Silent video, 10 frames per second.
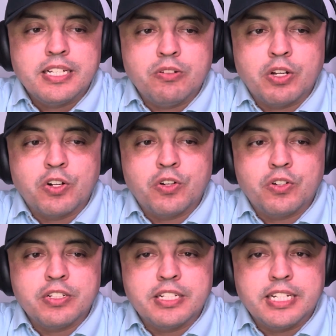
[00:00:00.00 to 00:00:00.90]
Luego
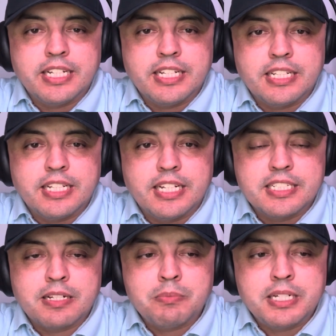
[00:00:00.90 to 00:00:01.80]
de,
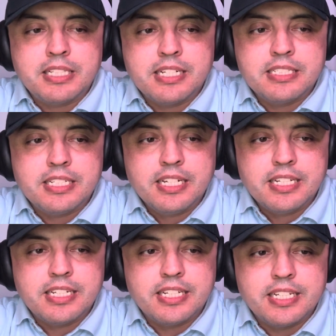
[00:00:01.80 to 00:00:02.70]
esa advertencia,
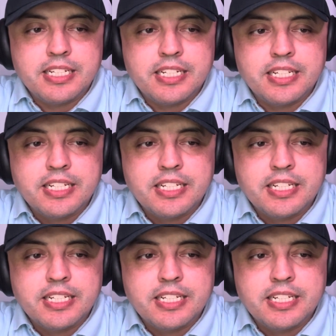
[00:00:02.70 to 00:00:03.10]
eh,